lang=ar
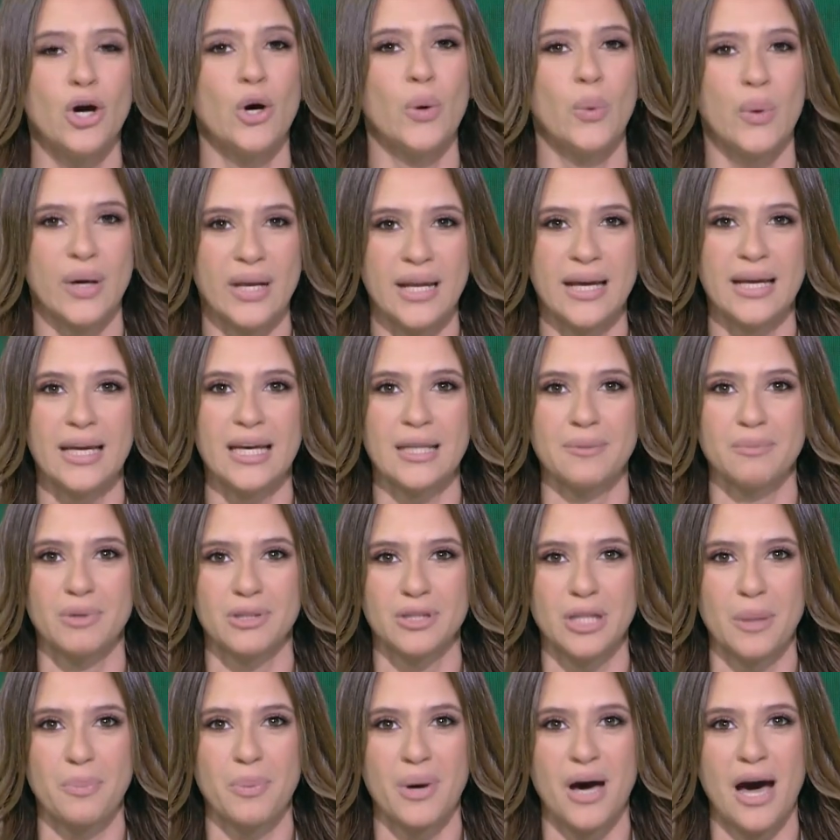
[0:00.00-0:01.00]
ولكن
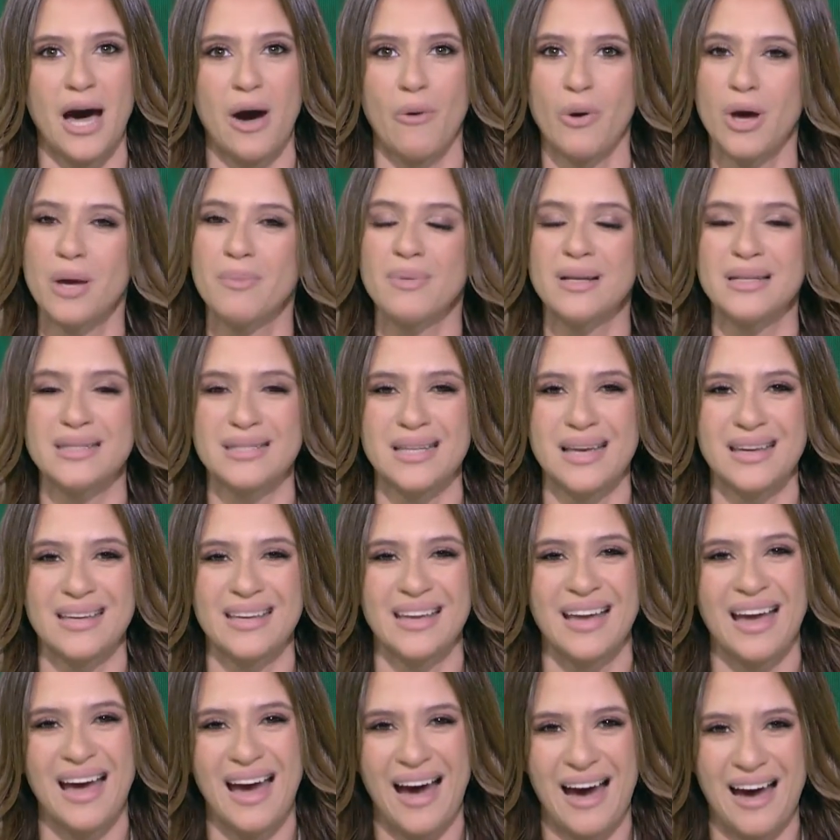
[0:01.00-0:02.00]
بتبقى عوامل زي
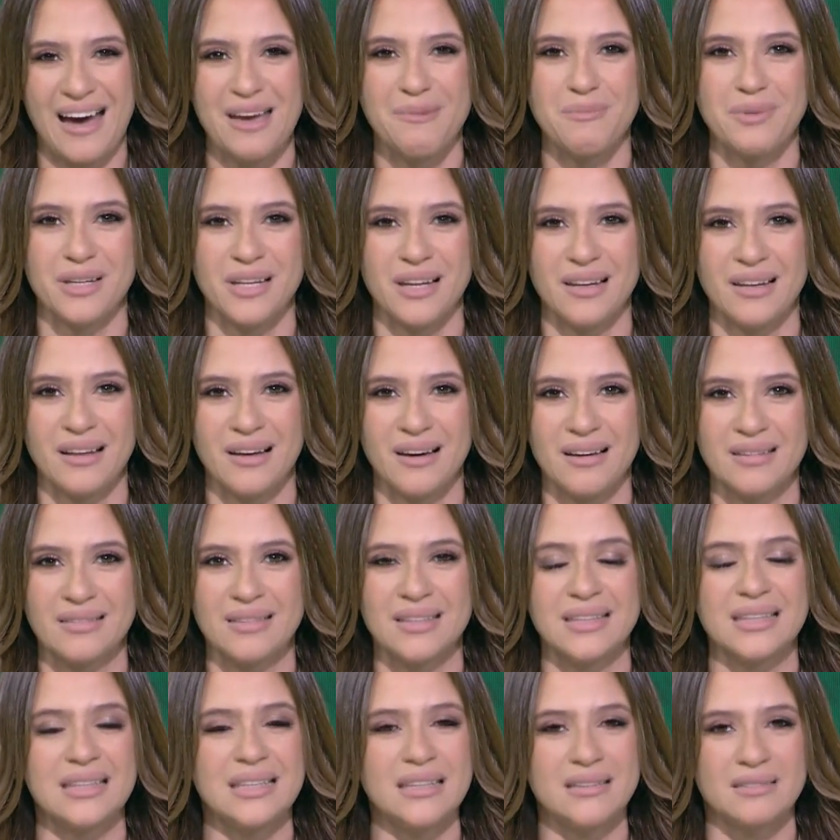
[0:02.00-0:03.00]
عامل الارض
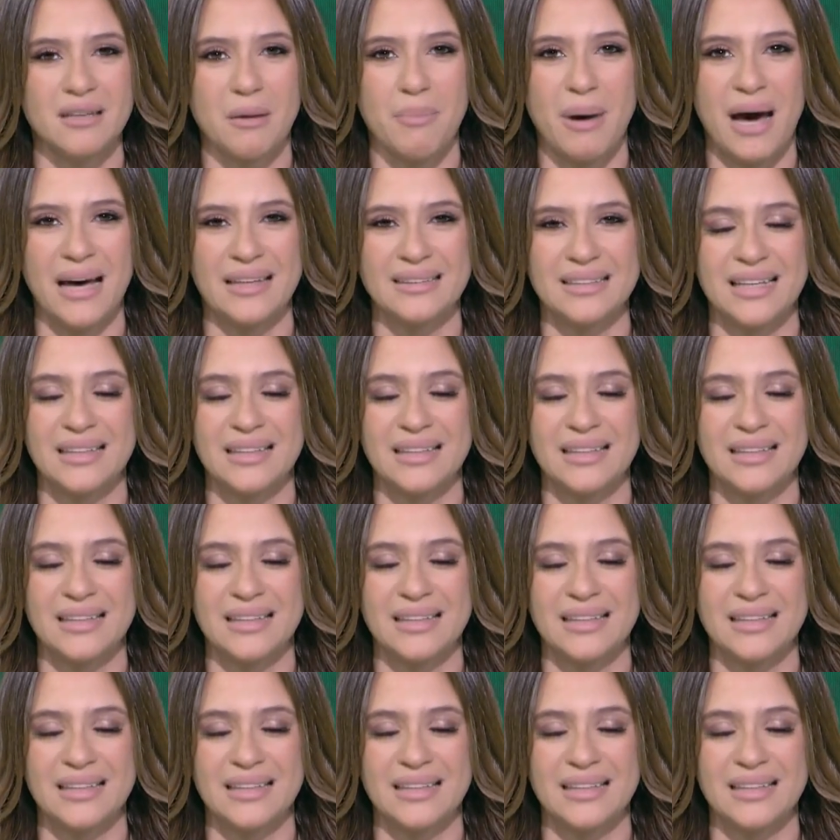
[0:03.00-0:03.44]
ليه طبعا